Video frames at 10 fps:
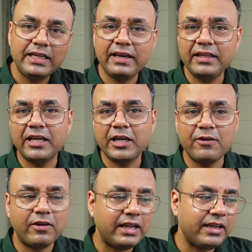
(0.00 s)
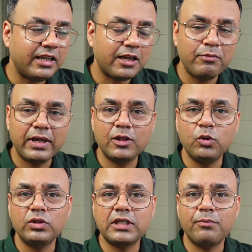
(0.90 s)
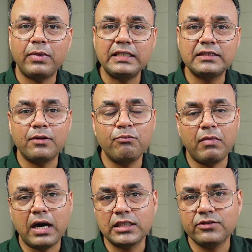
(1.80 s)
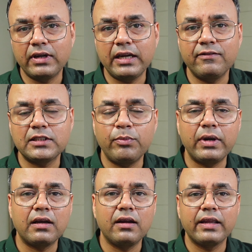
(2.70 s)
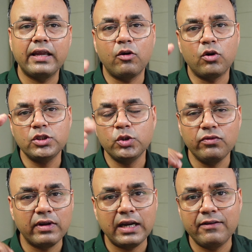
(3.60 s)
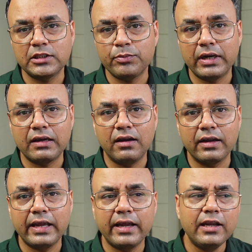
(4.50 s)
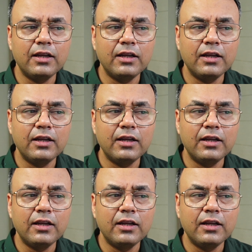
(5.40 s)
ये नहीं देखने वाले कि यार मेरा 2022 का मार्च वाला इन्वेस्टमेंट कहाँ गया है और जून वाला इन्वेस्टमेंट कहाँ गया है